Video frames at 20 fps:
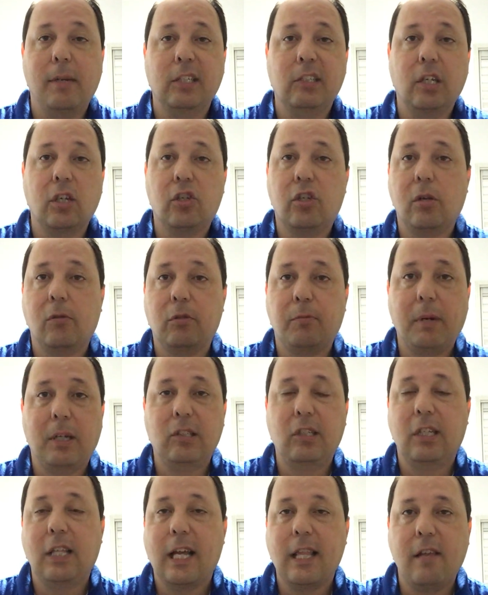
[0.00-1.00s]
mas deixamos para
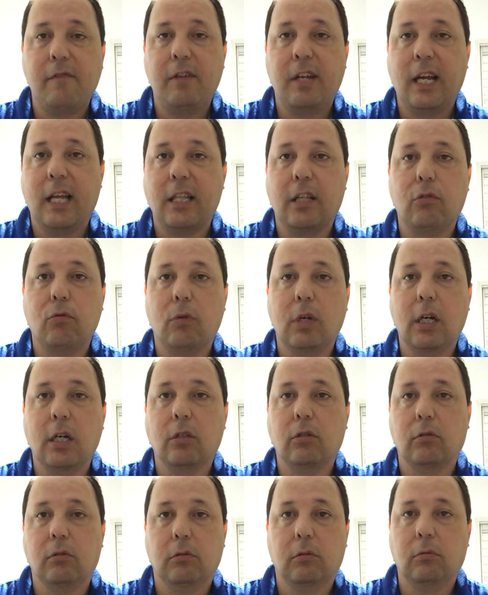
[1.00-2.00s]
assinar na virada do
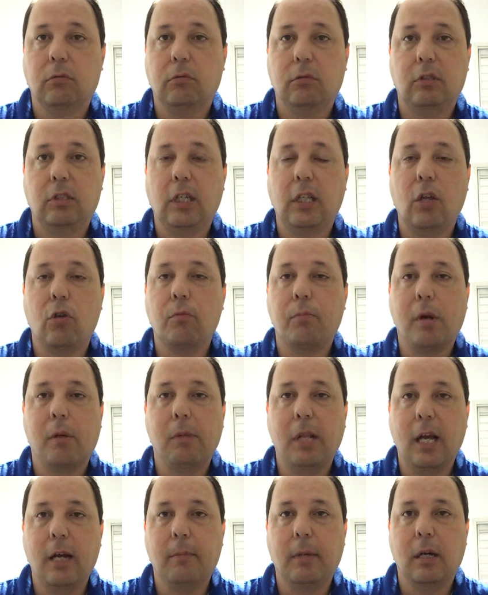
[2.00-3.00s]
ano, sem nenhum
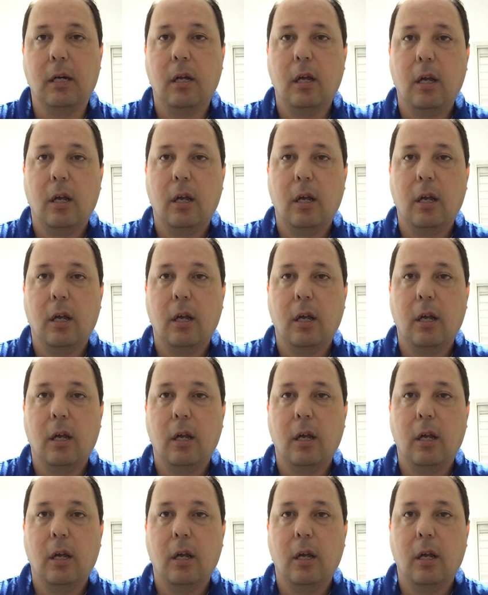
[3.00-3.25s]
problema,